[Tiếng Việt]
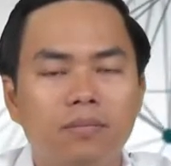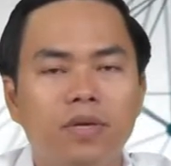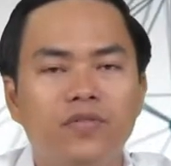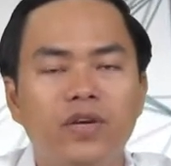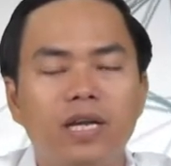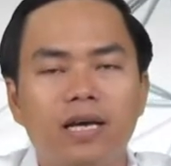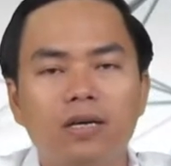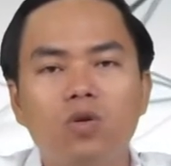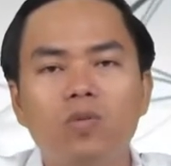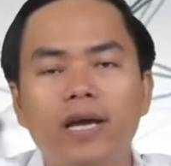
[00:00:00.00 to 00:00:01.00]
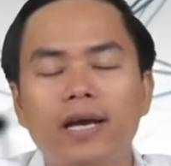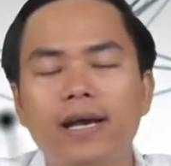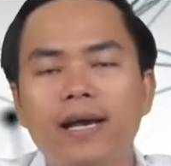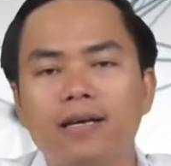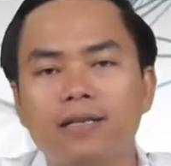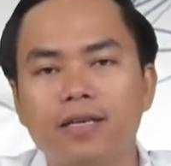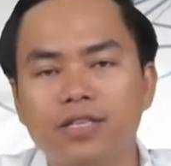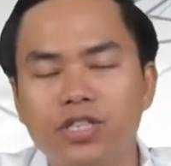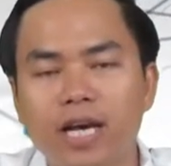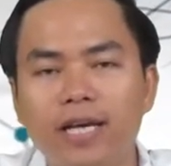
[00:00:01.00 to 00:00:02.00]
bởi vì là lúc này khách hàng tẩy
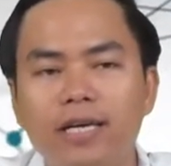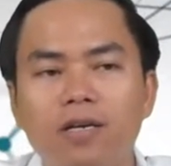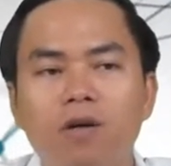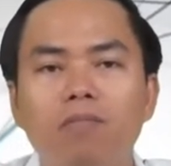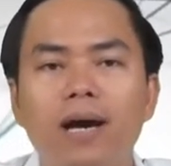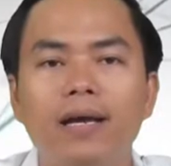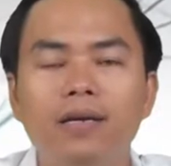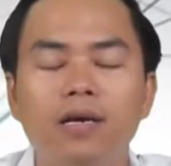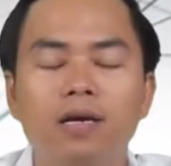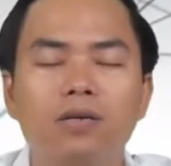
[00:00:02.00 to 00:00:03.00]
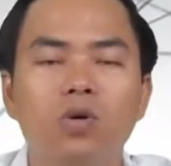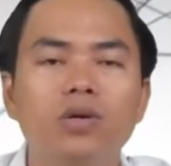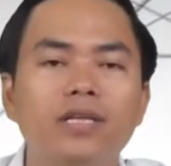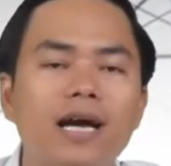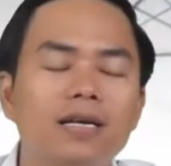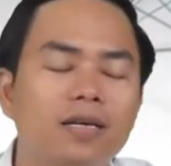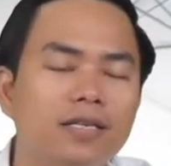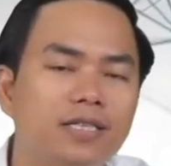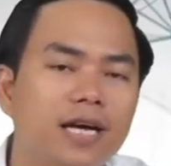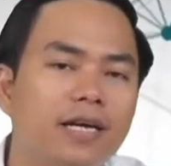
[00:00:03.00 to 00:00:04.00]
chay không bán được đối tác
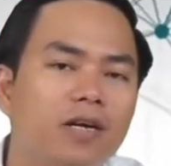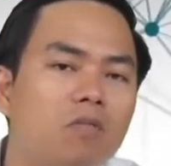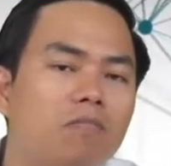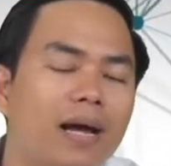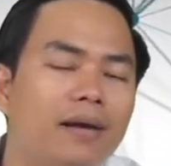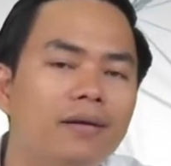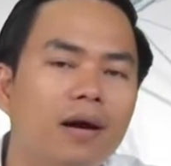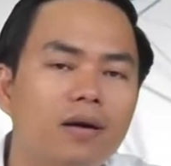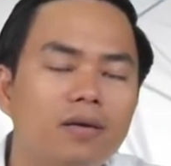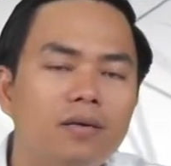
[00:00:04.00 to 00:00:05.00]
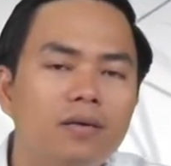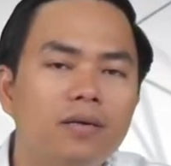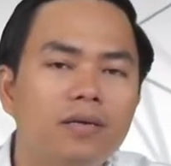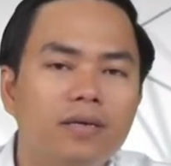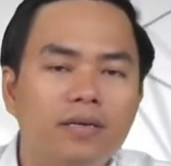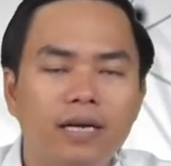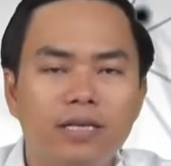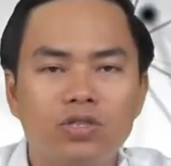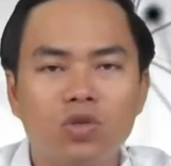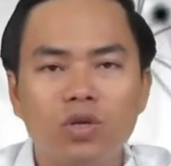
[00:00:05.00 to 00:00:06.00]
tẩy chay không bán được
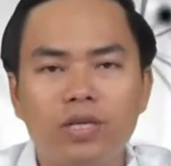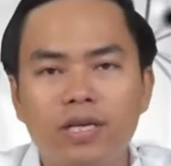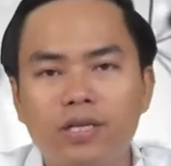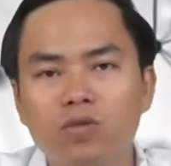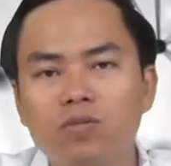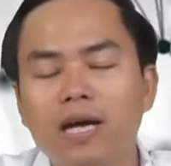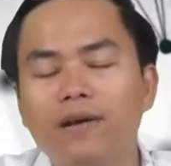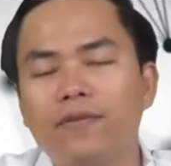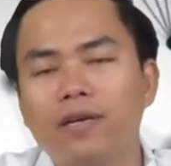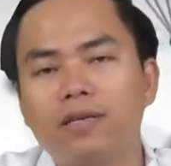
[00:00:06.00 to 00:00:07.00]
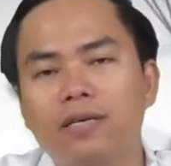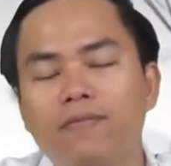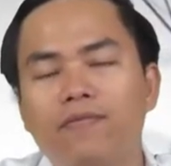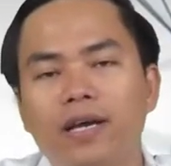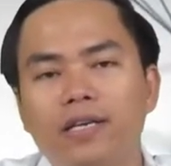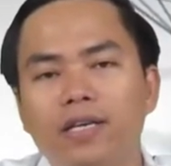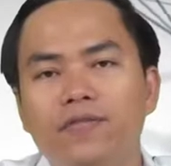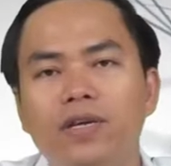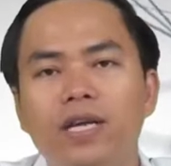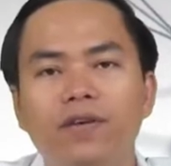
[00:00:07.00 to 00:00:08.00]
à, rồi thì chúng ta phải gặp phải những cái
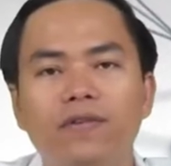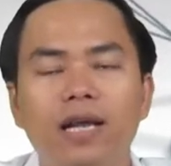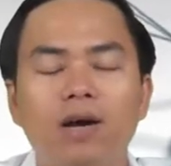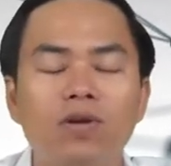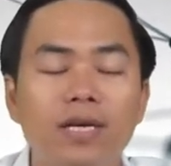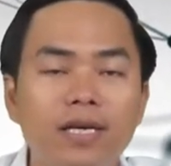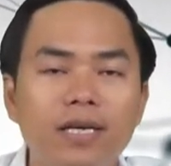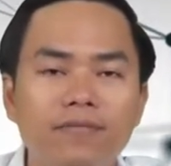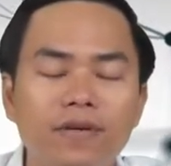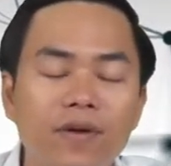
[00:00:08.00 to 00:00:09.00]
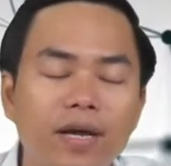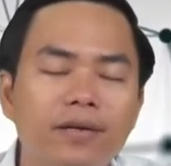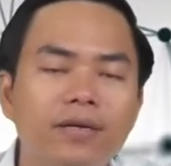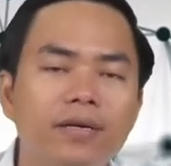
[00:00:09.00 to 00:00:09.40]
vấn đề về lao lý vân vân